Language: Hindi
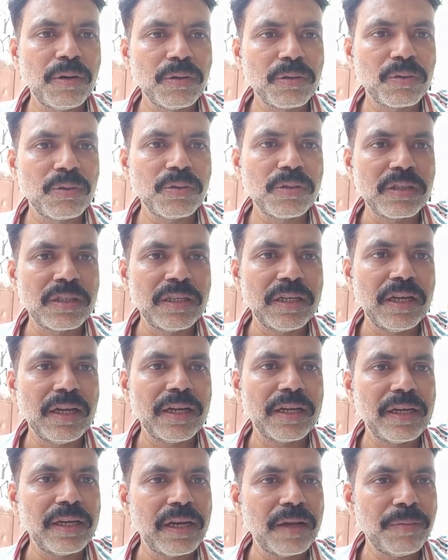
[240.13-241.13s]
बहुत कुछ किया
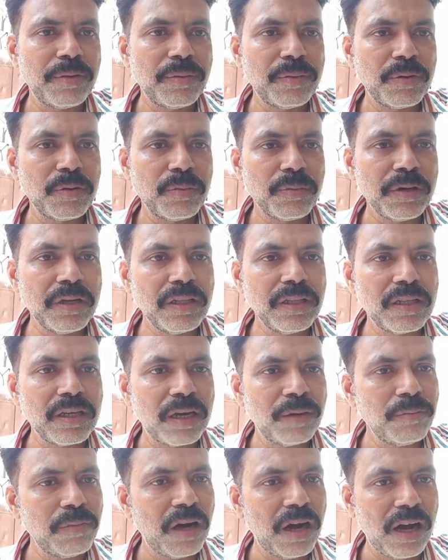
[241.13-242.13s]
लेकिन अभी भी उम्मीद हम